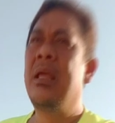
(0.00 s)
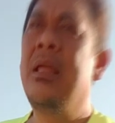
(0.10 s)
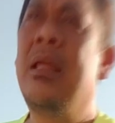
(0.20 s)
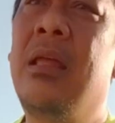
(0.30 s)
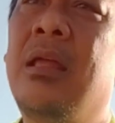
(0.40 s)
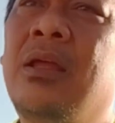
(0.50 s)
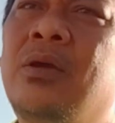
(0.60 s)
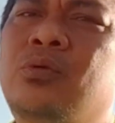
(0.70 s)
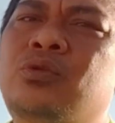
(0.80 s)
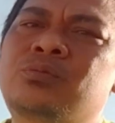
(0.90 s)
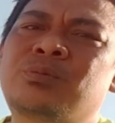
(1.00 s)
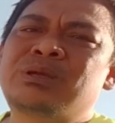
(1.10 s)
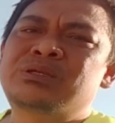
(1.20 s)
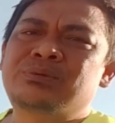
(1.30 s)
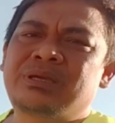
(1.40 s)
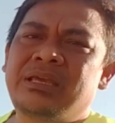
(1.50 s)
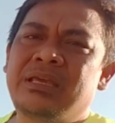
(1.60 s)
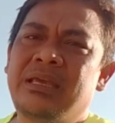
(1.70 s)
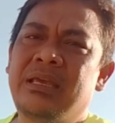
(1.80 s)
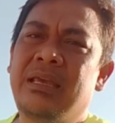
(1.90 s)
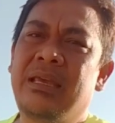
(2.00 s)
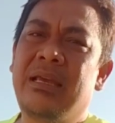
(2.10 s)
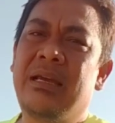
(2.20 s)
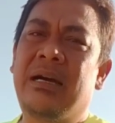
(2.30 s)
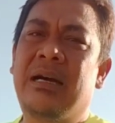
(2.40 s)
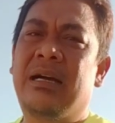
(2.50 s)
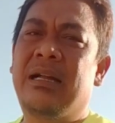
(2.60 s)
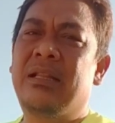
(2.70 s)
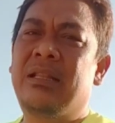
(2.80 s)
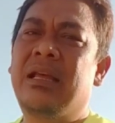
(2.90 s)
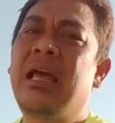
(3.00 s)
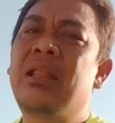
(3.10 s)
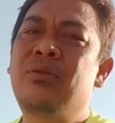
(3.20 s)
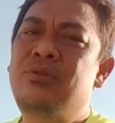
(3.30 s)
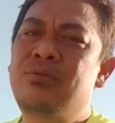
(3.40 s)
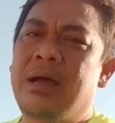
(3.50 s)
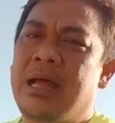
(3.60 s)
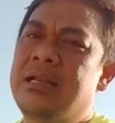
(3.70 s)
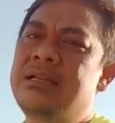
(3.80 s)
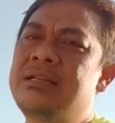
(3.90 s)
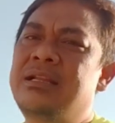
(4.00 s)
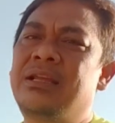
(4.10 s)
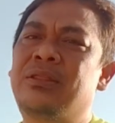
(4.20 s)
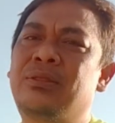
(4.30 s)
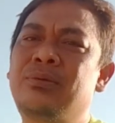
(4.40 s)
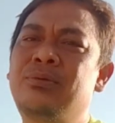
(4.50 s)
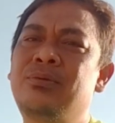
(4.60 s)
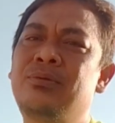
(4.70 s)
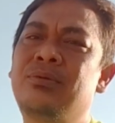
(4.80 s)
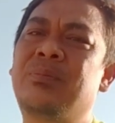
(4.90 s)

Untuk memasuki eh, negara tujuan itu diperlukan